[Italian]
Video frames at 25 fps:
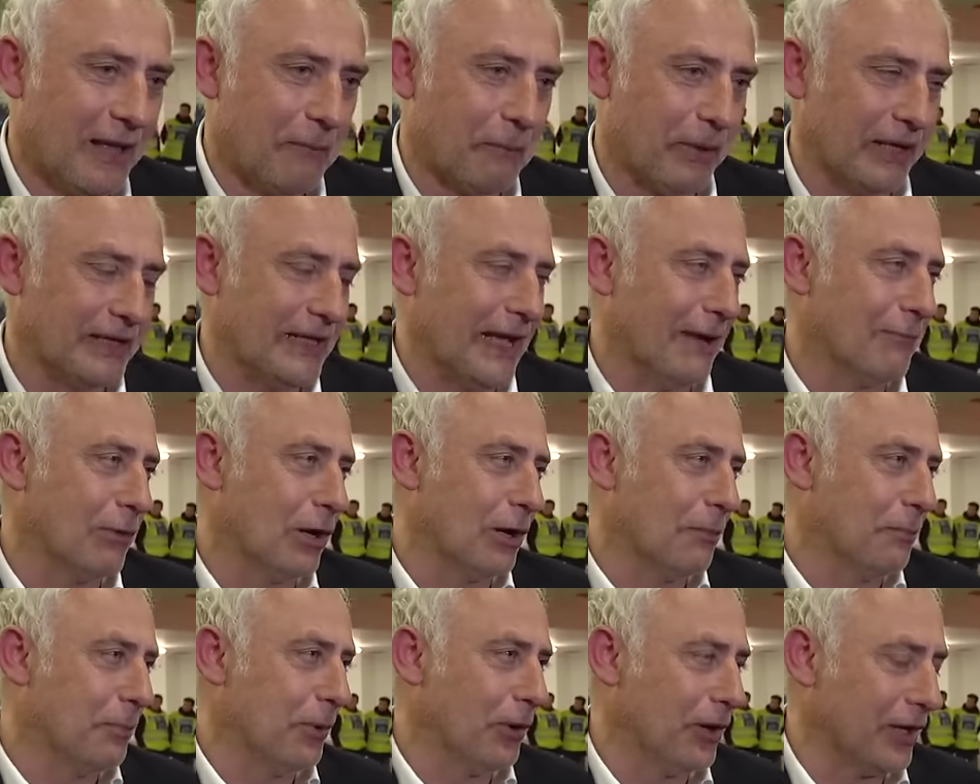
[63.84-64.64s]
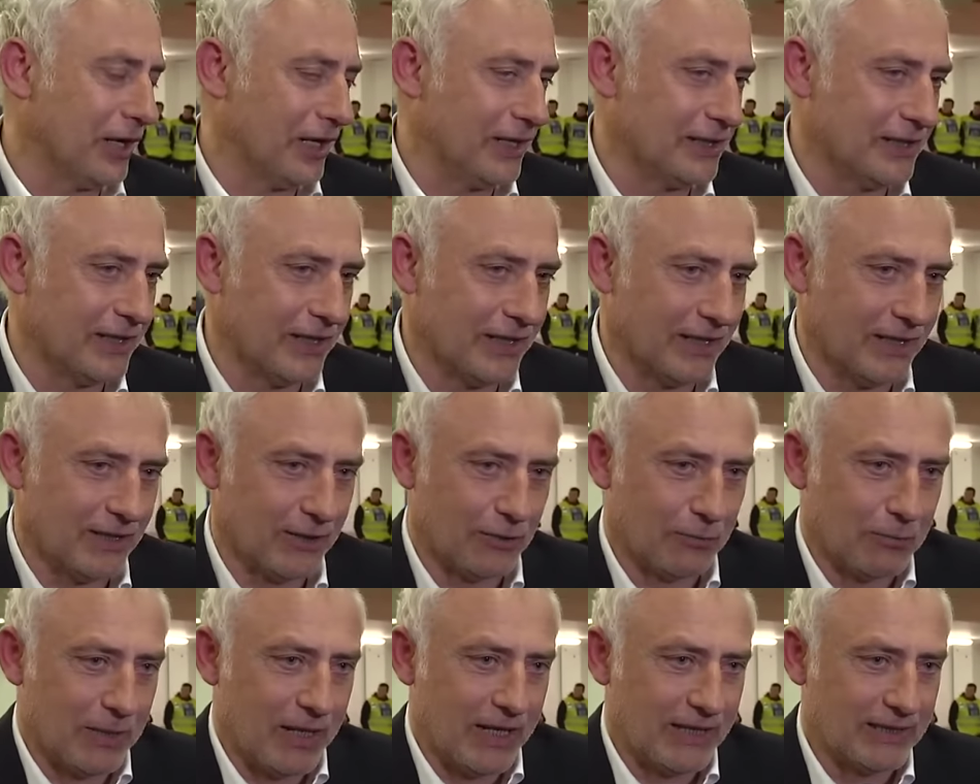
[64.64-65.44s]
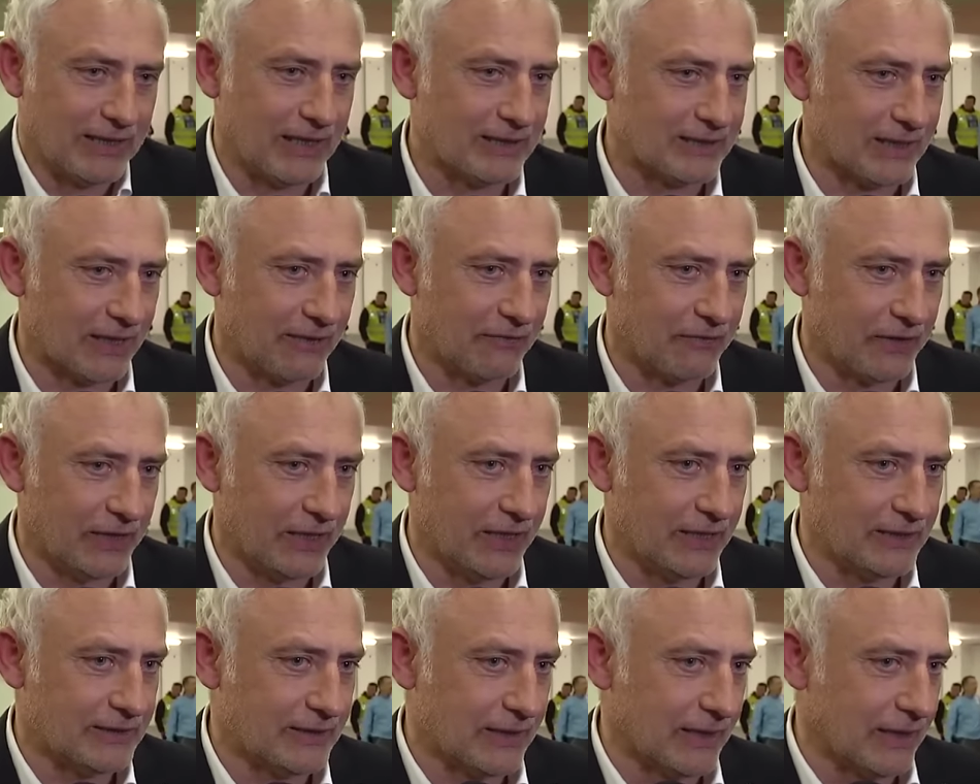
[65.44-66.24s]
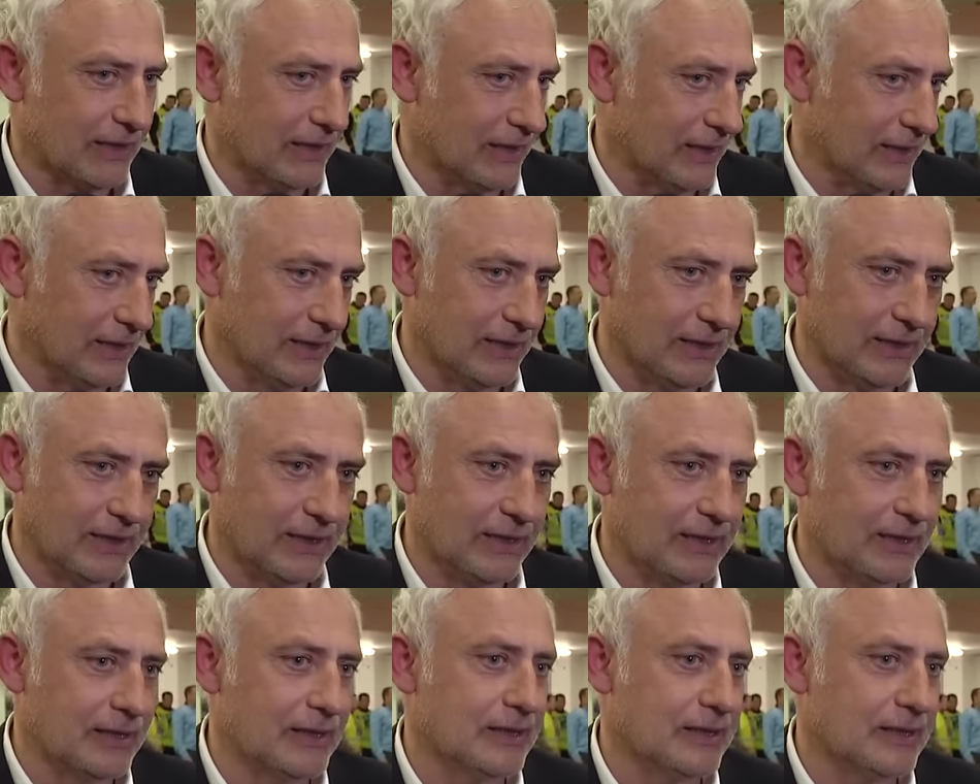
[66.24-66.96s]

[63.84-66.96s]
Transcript: prendiamola un po' a ridere, ormai è andata finita.